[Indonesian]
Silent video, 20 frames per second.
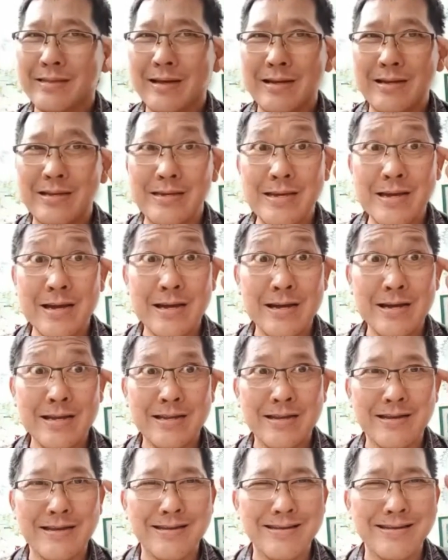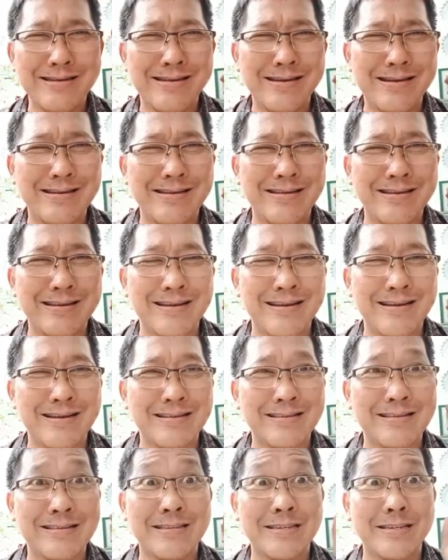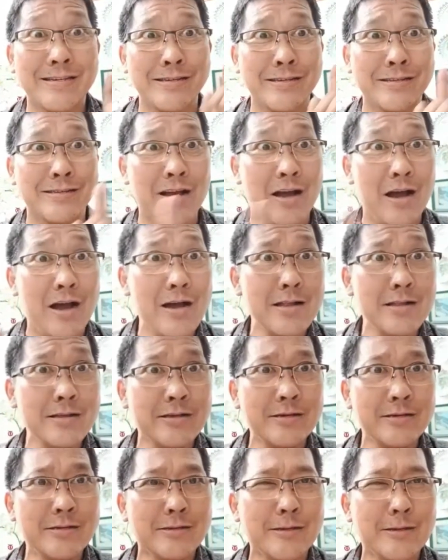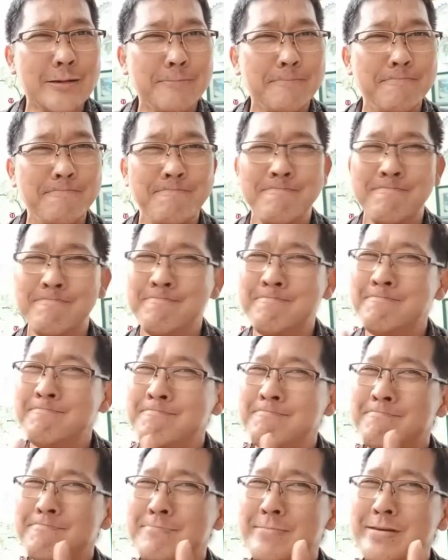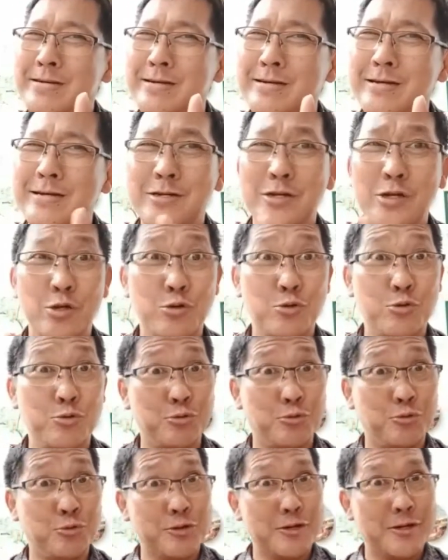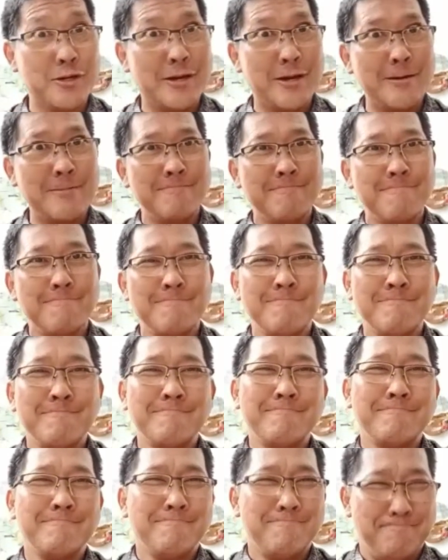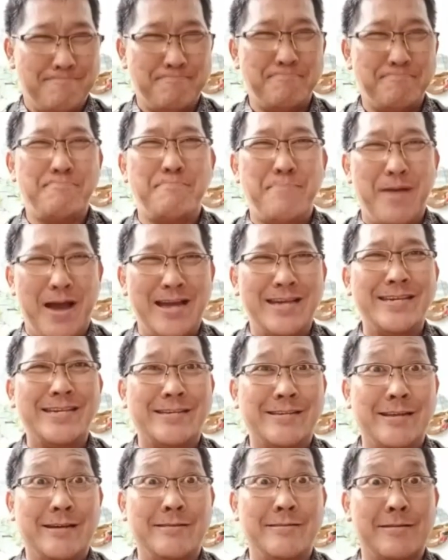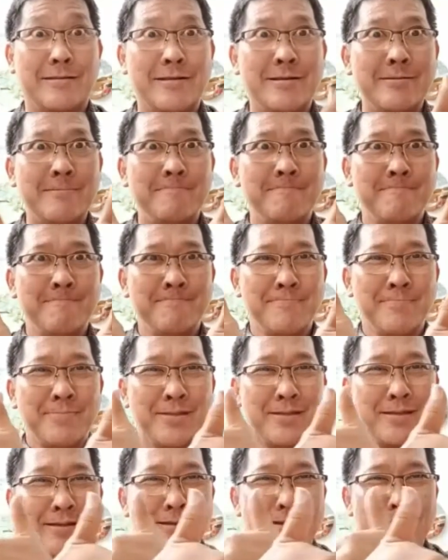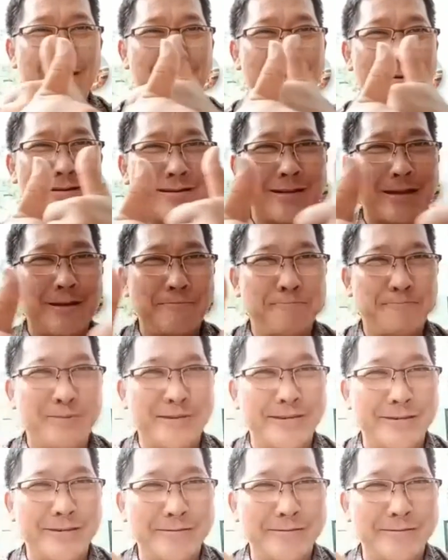lihat dan dengar cerita Alkitab dengan duduk yang baik dan rapi.